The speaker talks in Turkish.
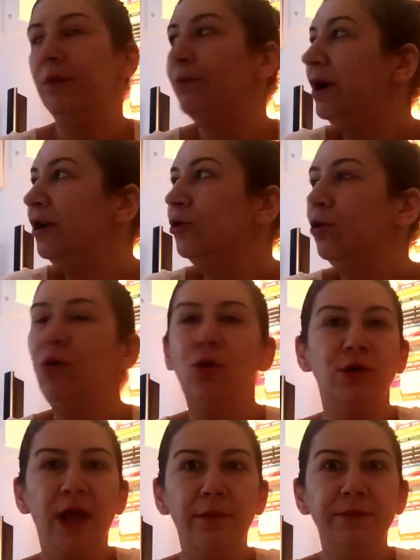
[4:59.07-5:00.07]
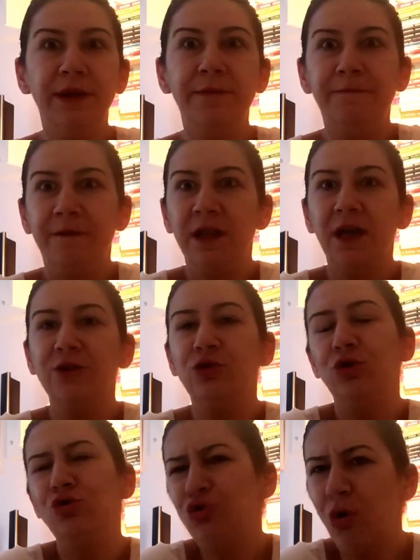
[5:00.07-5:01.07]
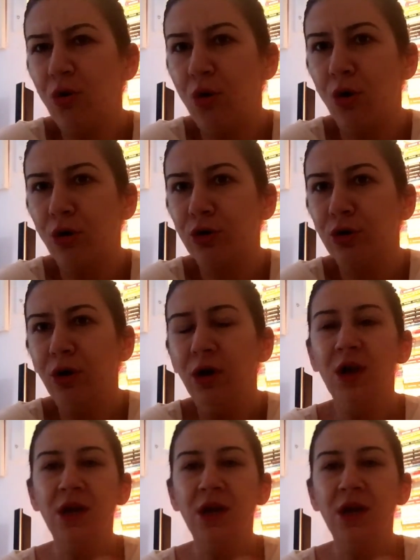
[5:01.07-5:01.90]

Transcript: bakıyor odamdayım falan diyor. Çok korkuyor.